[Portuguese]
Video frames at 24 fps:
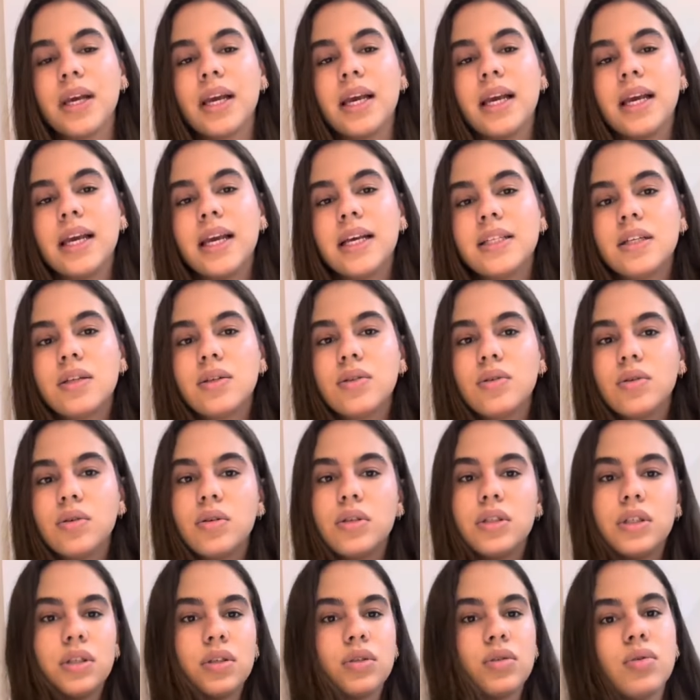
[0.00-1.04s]
E esses turnos
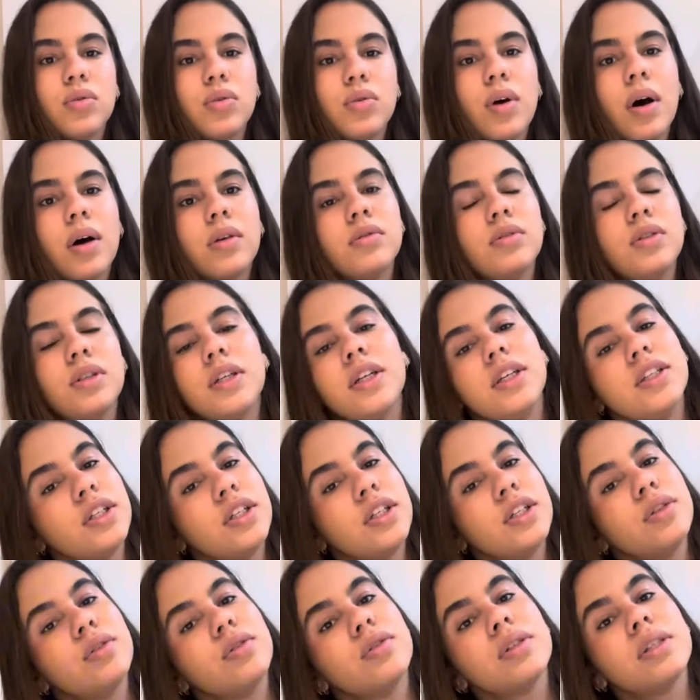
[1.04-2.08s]
de estudo
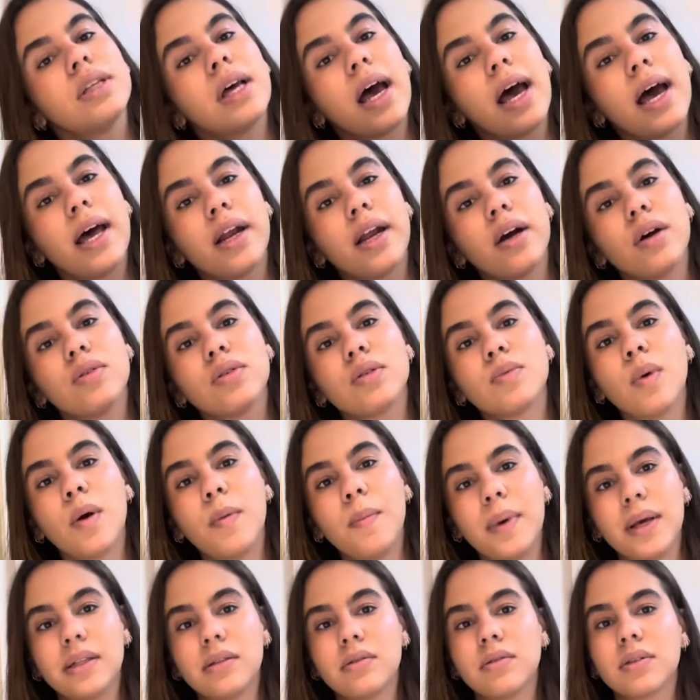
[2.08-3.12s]
autodirigidos eram os
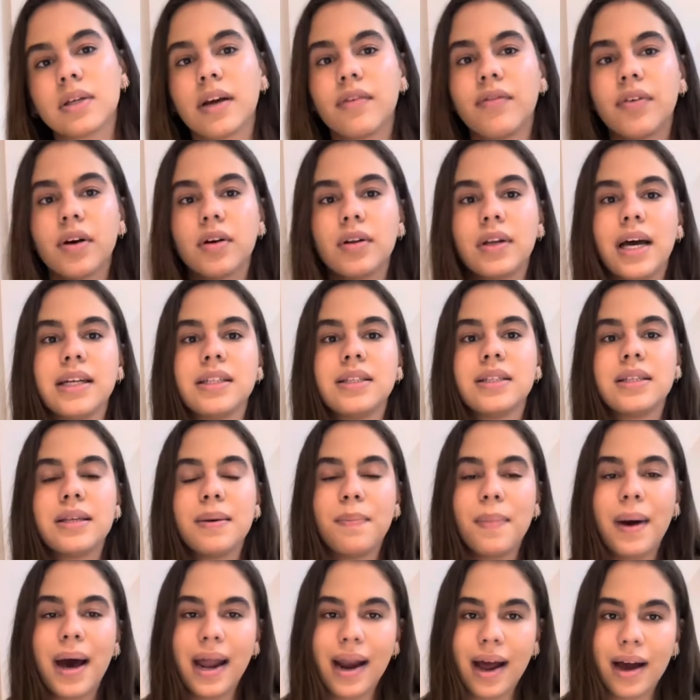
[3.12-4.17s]
momentos que a faculdade
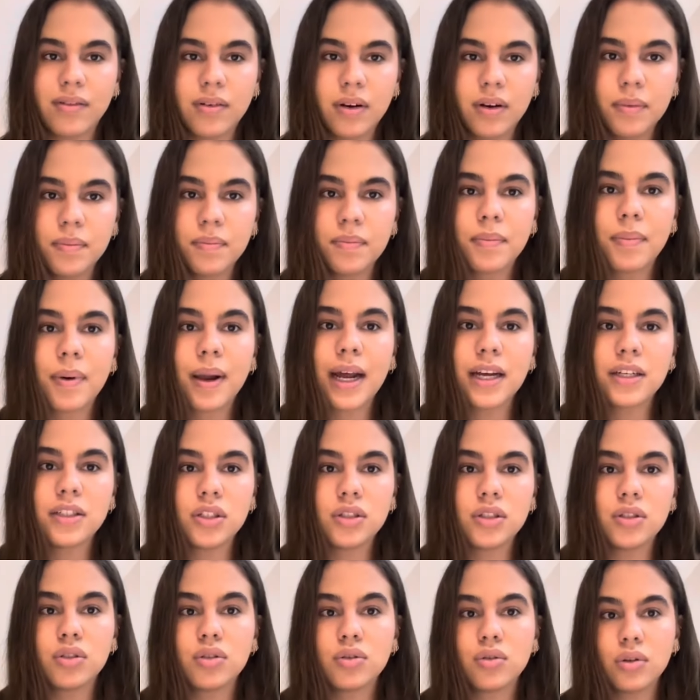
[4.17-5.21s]
separava para a
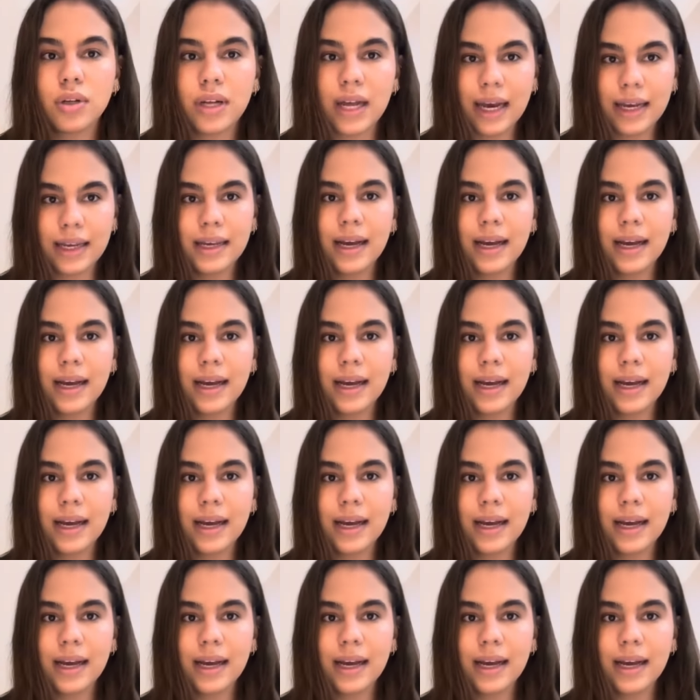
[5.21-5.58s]
gente estudar em